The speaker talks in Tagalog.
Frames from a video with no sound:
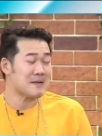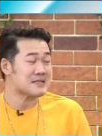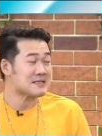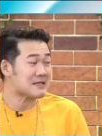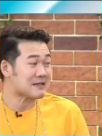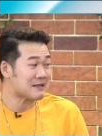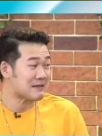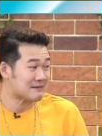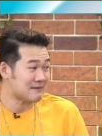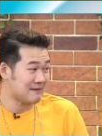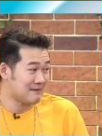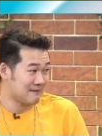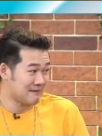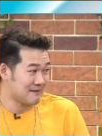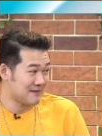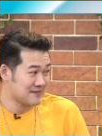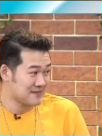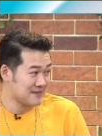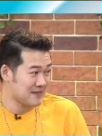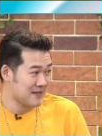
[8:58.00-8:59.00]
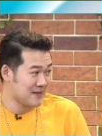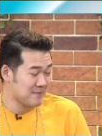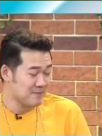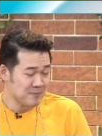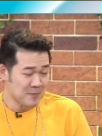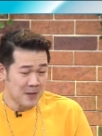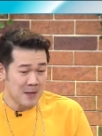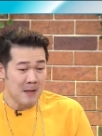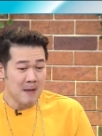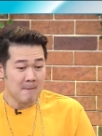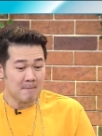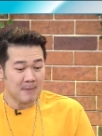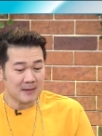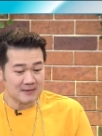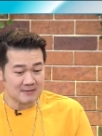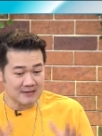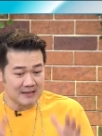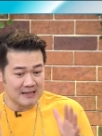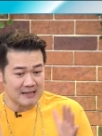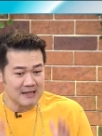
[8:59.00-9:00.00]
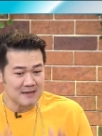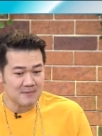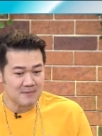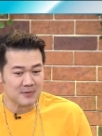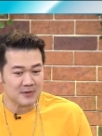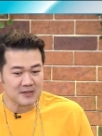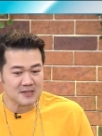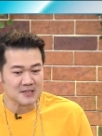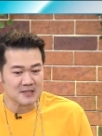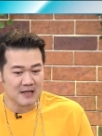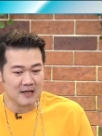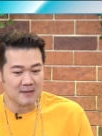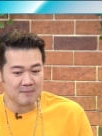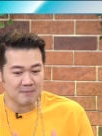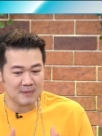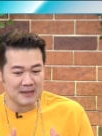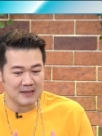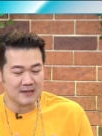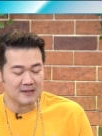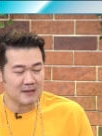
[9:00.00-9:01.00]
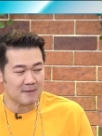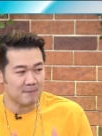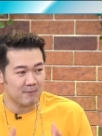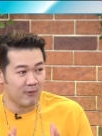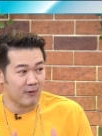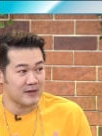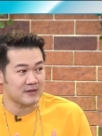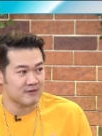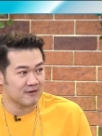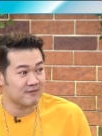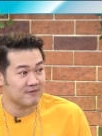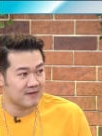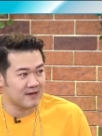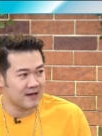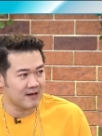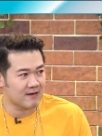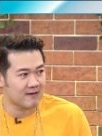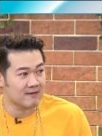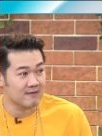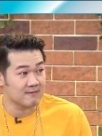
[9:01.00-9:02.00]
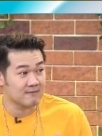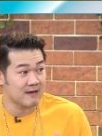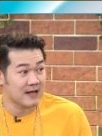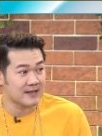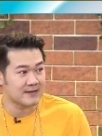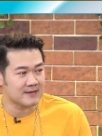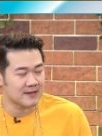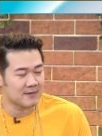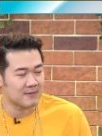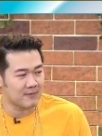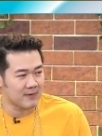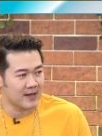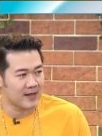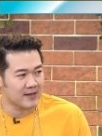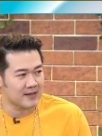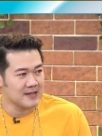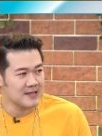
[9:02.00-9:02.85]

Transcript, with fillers: Masakit talaga siya but kailangan mo na siya bigyan ng point of care right away.